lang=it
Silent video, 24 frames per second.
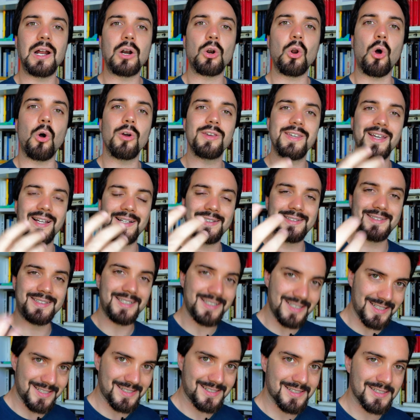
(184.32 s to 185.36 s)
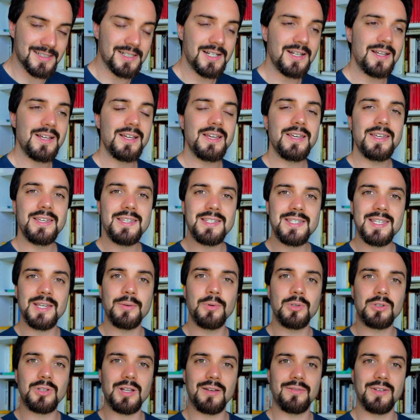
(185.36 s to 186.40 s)
royalties in
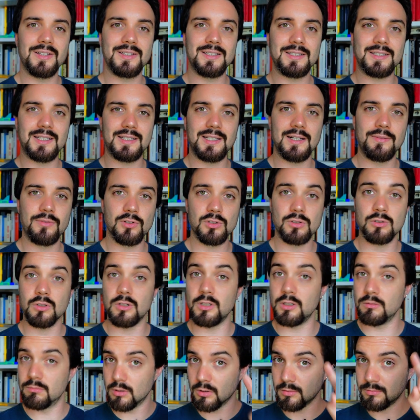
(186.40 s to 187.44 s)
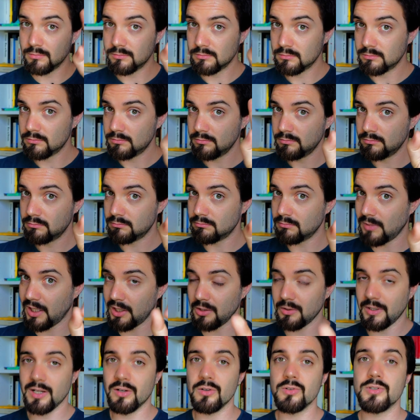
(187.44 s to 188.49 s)
seguito alla vendita del vostro libro. Ma
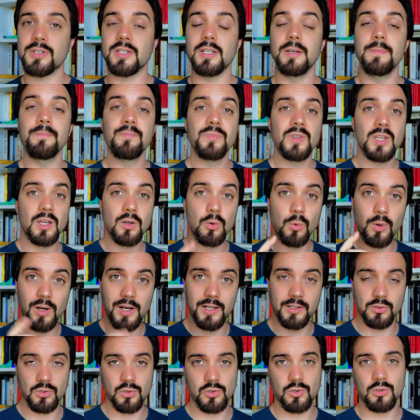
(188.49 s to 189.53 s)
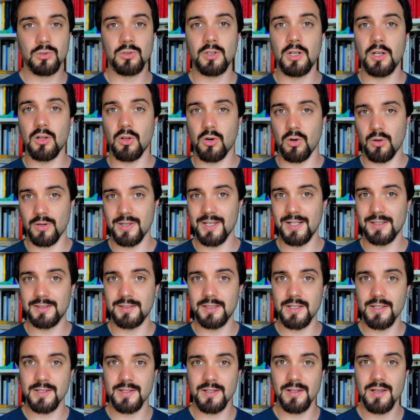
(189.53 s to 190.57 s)
non è così, quelle non sono delle
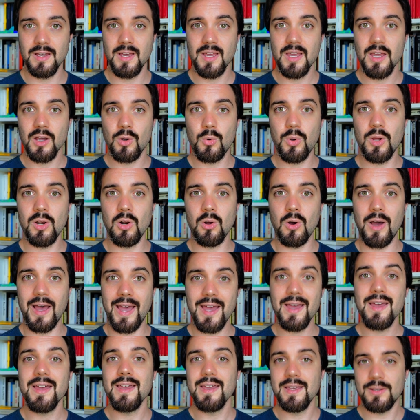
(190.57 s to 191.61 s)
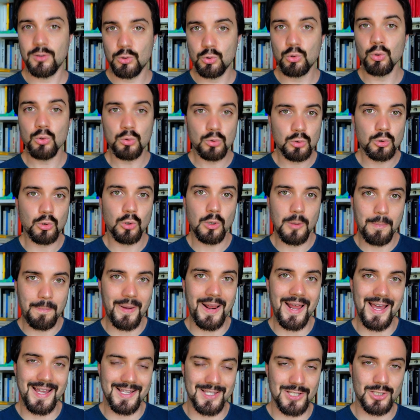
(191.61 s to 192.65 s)
royalties, quello è tutto il
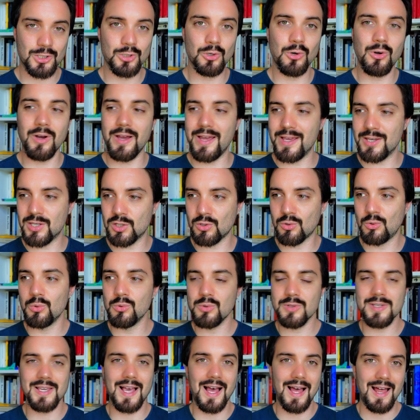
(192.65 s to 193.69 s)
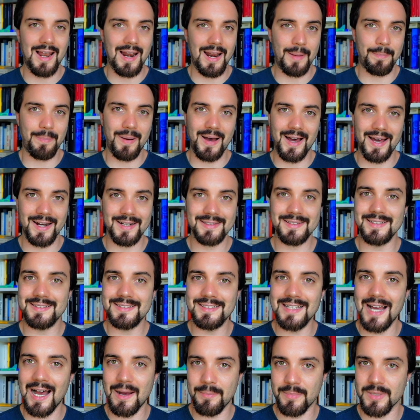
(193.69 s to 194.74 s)
prezzo esclusa la parte
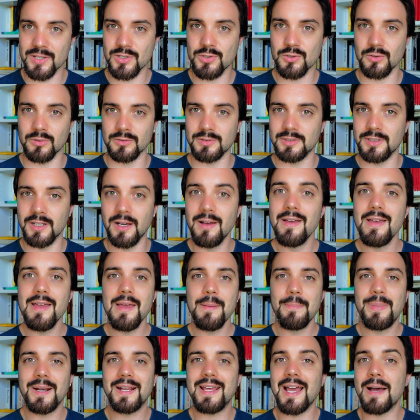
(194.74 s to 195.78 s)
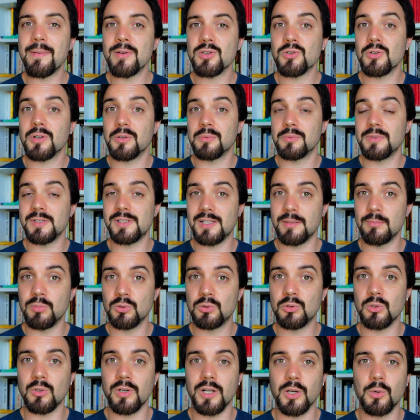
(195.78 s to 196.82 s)
di Amazon, perché Amazon è un
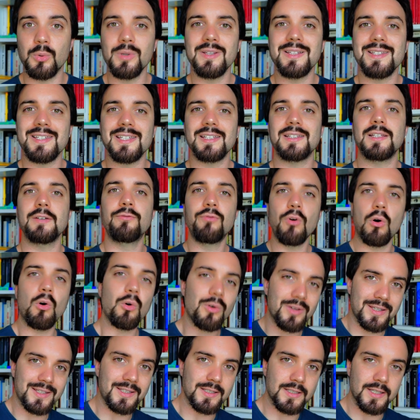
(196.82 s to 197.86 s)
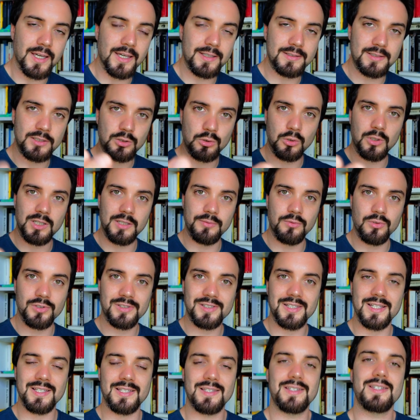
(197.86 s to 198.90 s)
distributore, quindi siete voi editori di voi
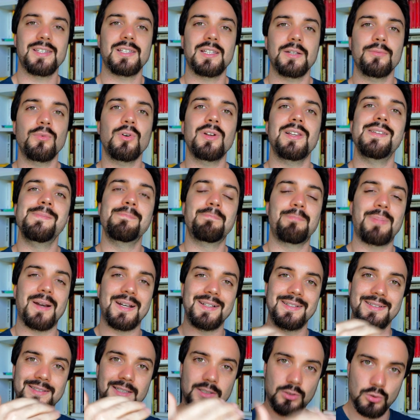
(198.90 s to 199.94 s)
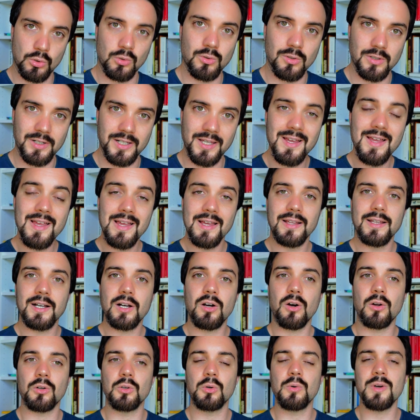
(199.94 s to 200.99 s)
stessi, siete voi gli imprenditori,
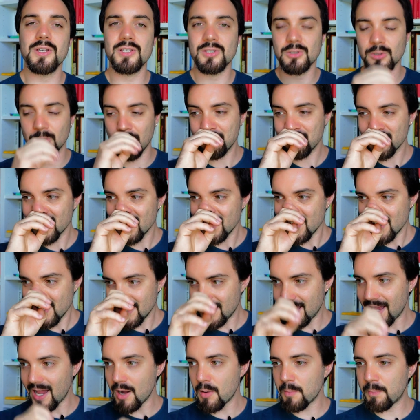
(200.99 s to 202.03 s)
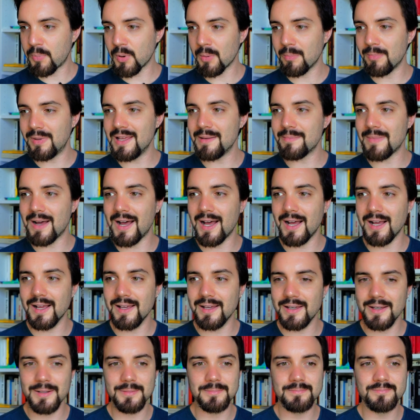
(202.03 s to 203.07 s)
d'accordo? Questo è un problema
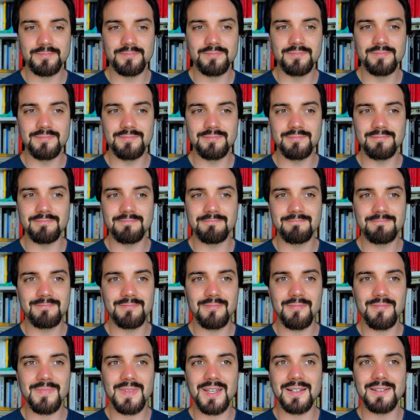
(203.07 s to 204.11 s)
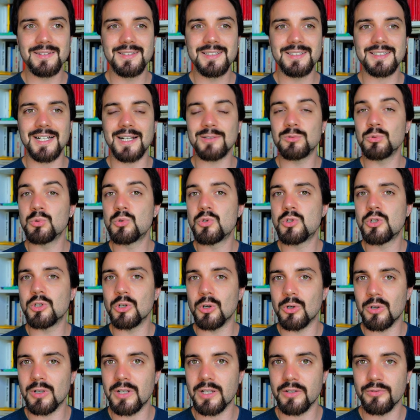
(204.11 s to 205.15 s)
eh, di
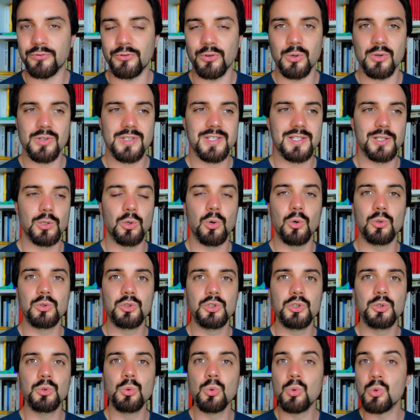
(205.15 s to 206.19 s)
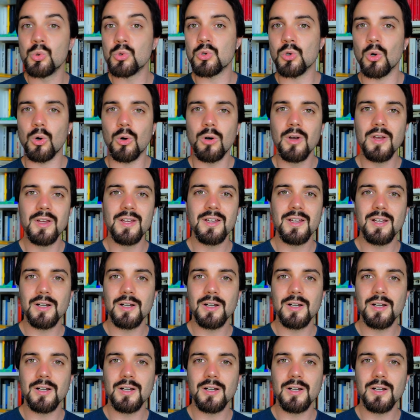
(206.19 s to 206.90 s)
traduzione forse o di uso